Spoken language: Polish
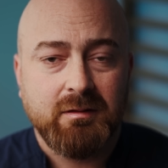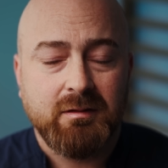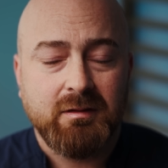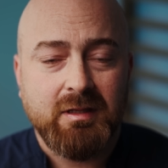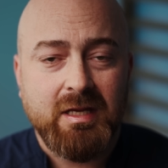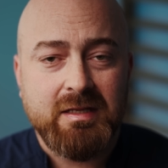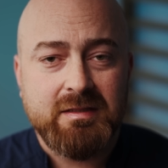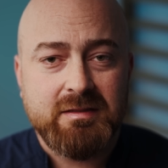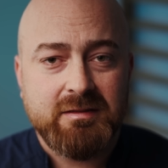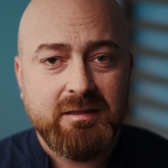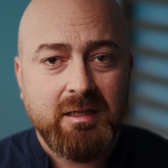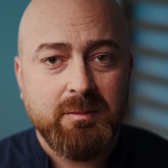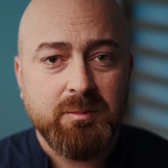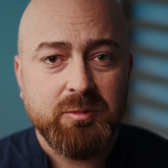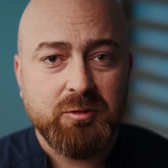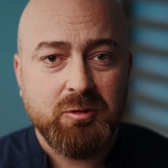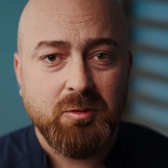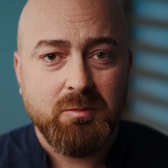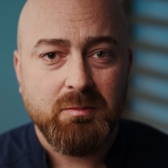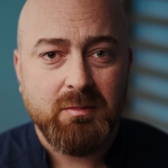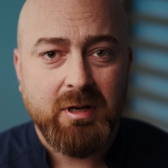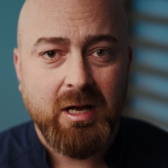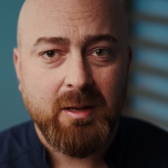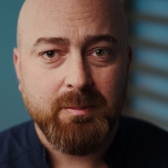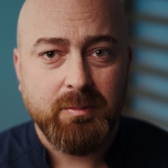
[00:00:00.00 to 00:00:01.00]
Następną
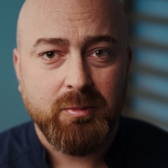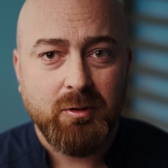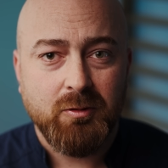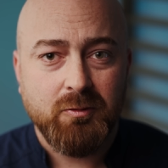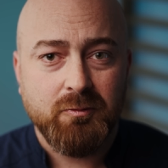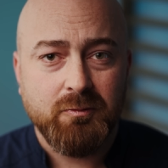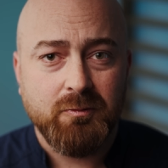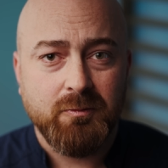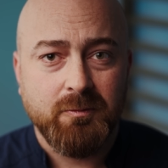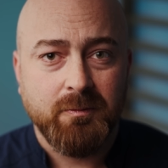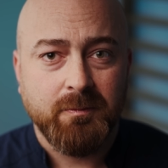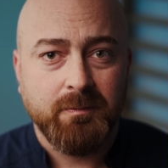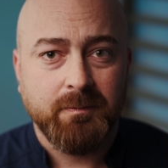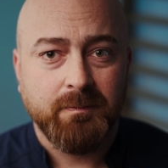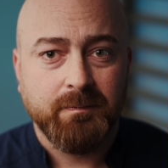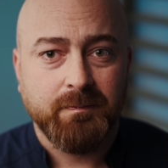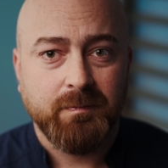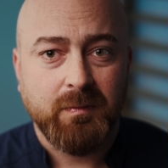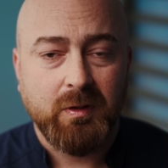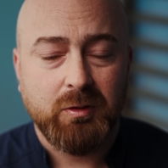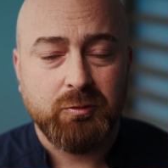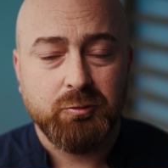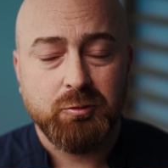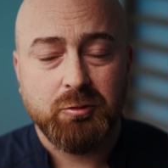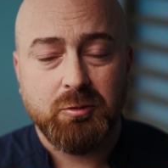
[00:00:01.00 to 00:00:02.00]
mapą,
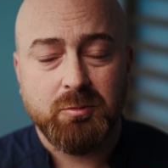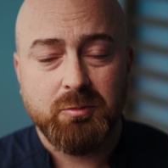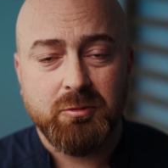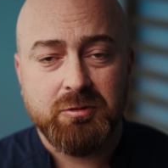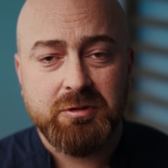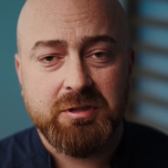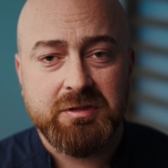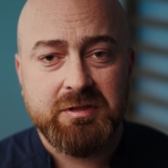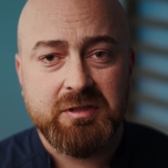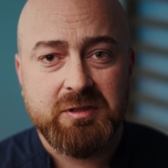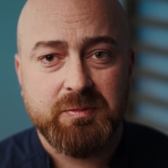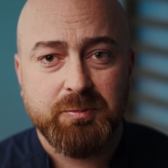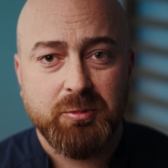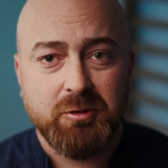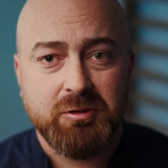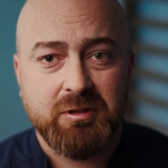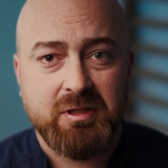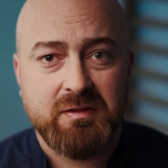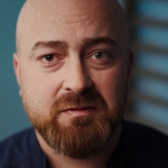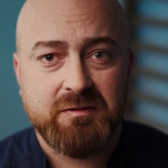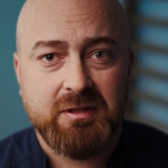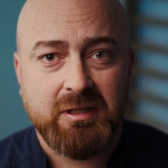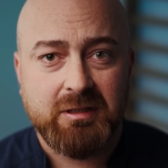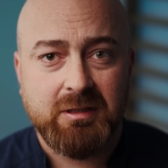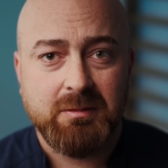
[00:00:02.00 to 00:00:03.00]
którą możecie
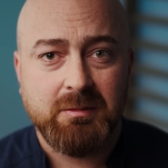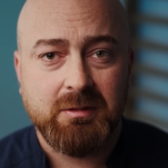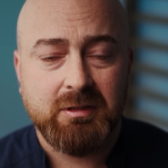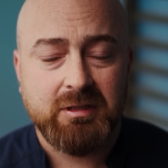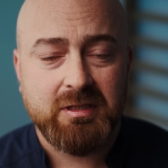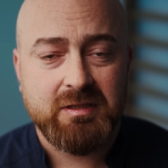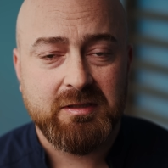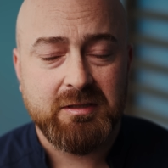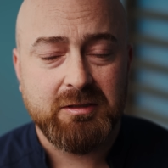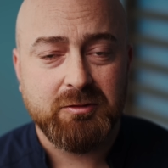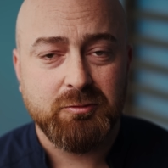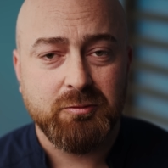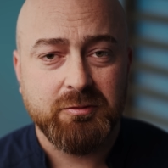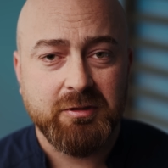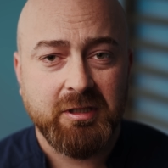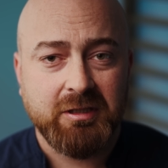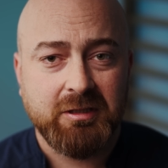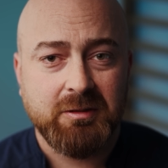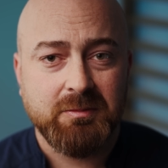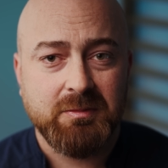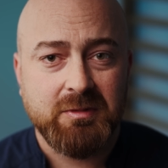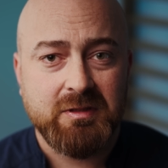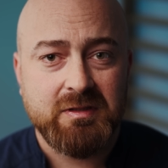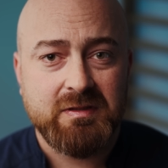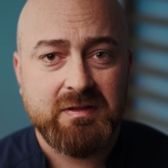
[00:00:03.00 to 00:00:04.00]
spotkać w takim klasyku,
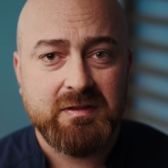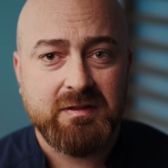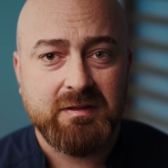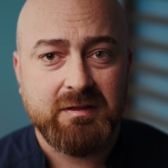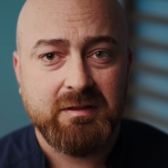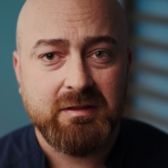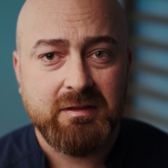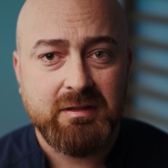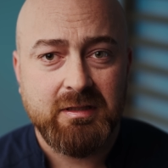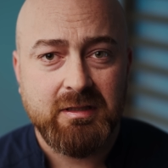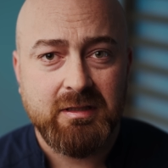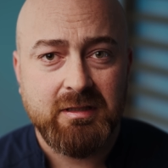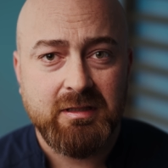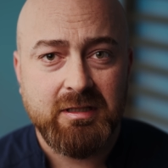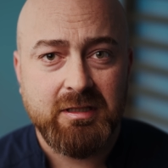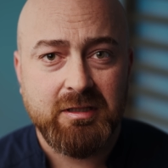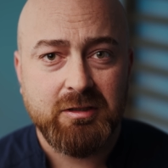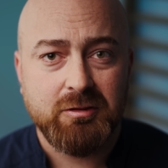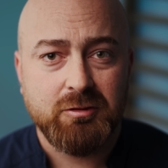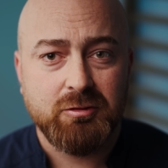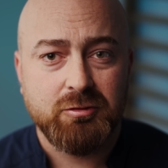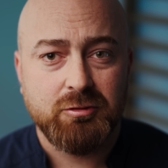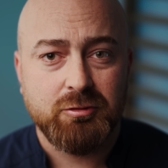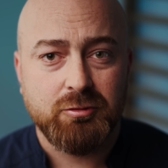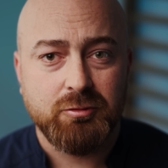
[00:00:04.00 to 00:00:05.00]
jakim jest e,
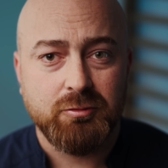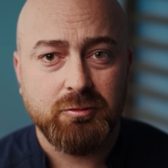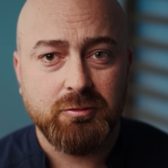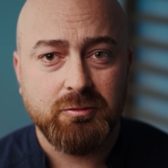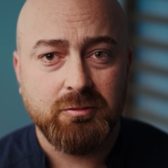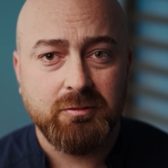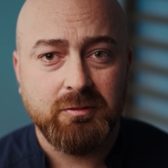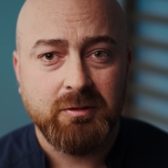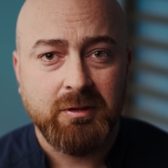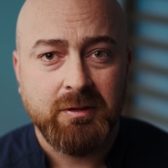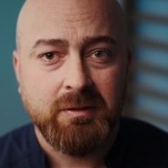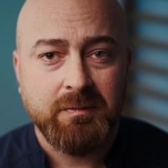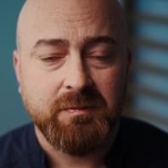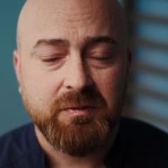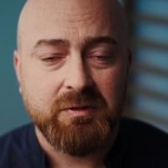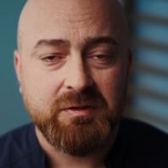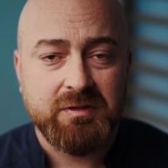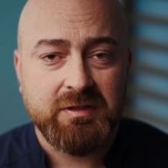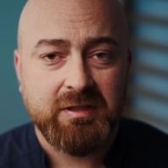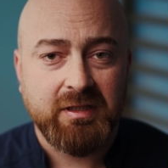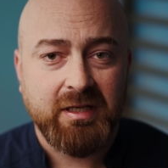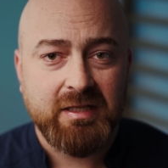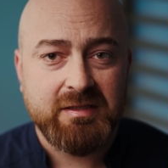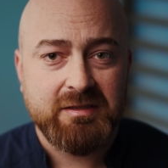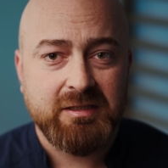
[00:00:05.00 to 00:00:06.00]
Ling Shu, to
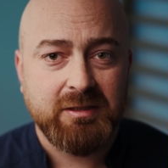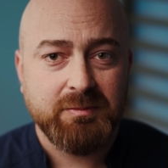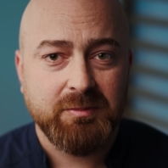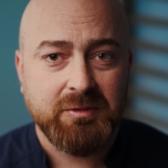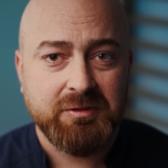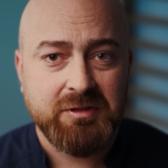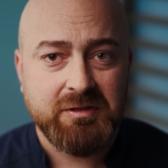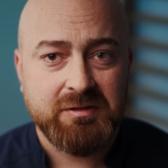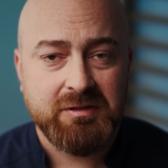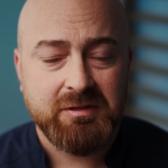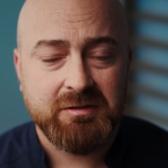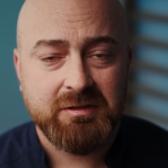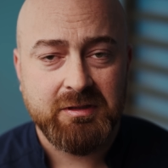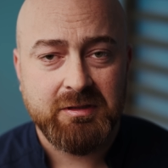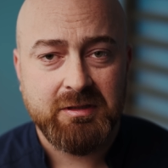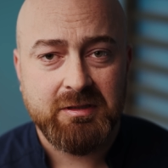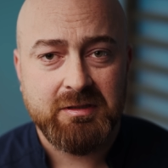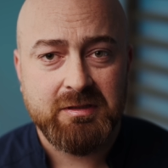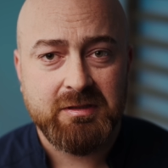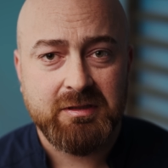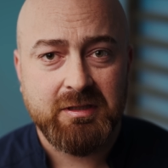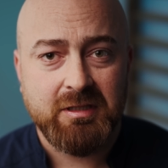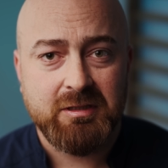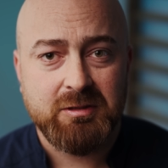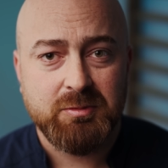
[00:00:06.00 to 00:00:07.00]
jest klasyk medycyny
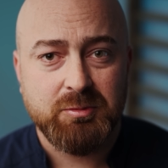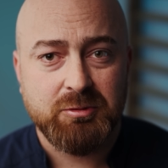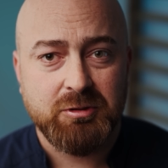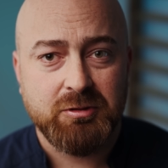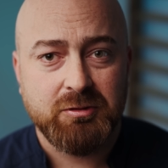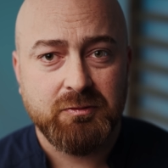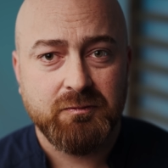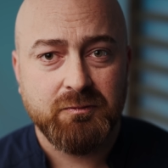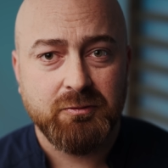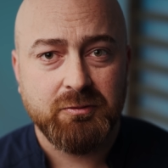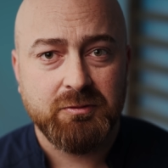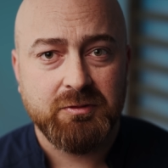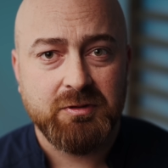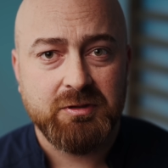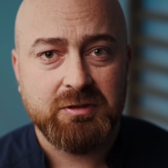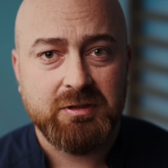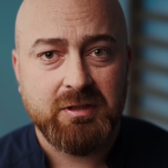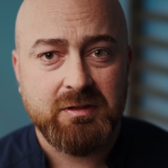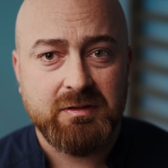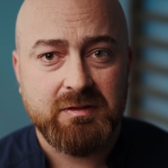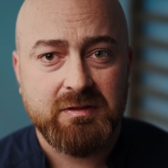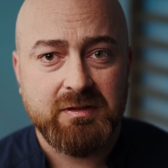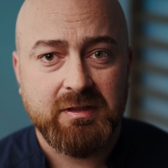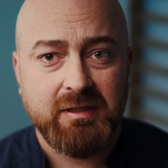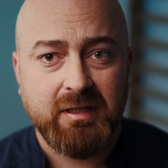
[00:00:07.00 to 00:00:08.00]
chińskiej sprzed
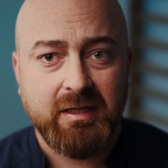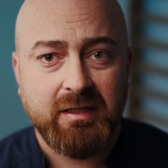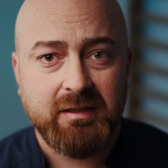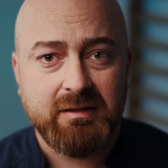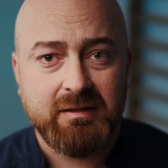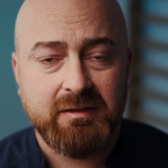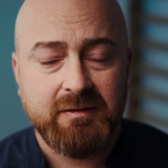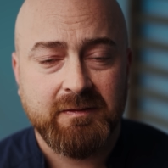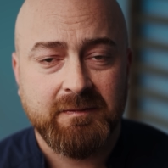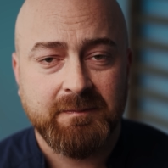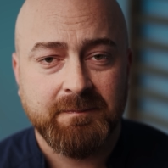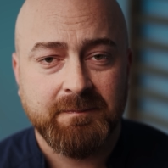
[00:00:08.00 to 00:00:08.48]
2000 lat,